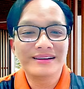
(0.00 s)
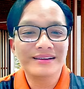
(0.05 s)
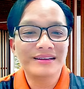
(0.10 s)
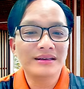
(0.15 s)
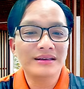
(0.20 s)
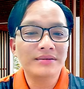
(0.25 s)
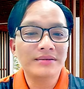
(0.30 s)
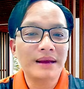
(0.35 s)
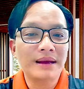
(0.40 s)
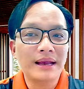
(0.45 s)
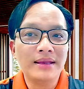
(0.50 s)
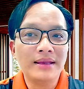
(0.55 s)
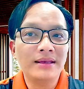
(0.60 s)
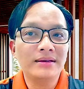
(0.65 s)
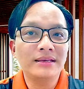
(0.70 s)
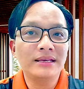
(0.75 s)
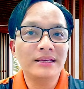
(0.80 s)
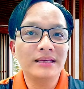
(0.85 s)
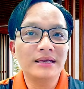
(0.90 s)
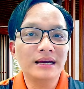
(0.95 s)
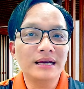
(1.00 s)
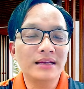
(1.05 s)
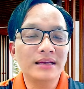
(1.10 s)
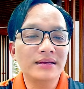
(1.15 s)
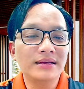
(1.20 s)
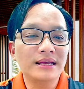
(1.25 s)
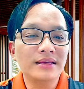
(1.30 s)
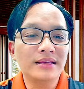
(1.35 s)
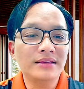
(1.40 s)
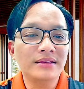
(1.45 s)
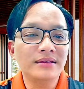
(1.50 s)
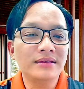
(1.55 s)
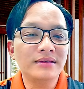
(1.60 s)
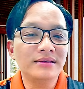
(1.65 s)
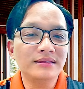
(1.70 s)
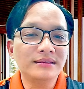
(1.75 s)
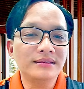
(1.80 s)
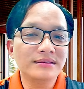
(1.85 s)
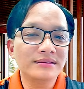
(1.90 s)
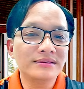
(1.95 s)
như cái mã nhận diện kênh dễ
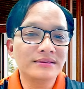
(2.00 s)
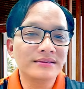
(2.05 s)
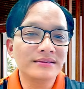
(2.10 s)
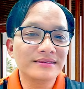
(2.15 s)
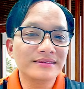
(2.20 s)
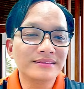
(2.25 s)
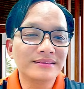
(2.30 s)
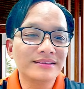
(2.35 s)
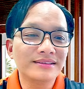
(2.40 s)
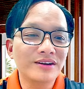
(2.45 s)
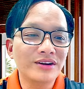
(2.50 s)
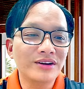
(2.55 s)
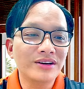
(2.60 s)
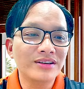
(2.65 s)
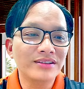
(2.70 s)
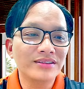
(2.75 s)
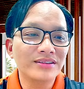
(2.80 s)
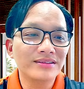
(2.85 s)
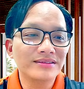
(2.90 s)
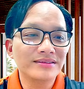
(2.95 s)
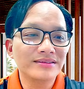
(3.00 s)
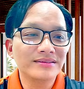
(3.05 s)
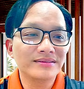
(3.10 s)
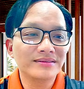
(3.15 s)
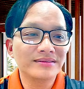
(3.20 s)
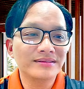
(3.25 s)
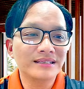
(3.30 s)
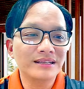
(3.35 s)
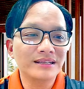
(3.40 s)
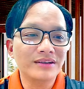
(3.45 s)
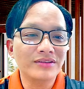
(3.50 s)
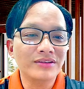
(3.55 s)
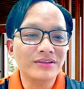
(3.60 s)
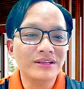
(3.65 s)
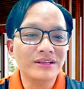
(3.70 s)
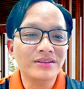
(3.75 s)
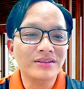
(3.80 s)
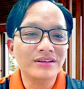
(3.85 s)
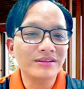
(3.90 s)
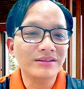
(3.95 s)
gì đổi được ừ, chỉ đổi gì
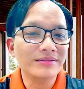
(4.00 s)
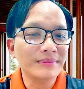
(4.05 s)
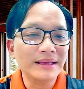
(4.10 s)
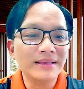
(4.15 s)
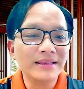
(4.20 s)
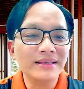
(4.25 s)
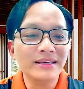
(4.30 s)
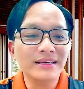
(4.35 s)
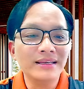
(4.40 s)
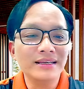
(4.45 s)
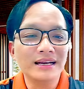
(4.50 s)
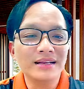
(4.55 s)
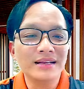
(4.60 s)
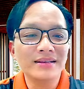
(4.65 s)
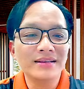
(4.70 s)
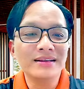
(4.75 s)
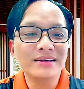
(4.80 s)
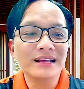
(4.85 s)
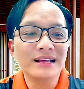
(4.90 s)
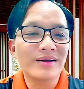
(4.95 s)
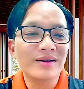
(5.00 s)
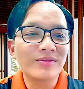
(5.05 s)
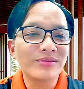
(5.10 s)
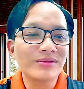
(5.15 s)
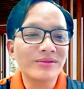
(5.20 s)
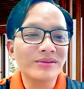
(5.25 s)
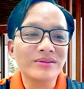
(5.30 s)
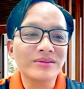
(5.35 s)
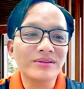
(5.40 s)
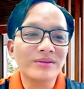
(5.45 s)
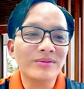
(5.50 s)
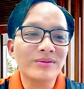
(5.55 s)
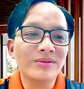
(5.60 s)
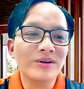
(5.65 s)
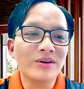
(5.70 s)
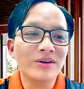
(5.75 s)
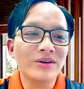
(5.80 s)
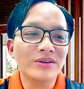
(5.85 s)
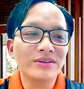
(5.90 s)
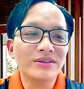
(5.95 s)
thôi chứ mã nhận diện kênh là không có, không có
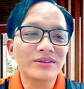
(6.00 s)
đổi được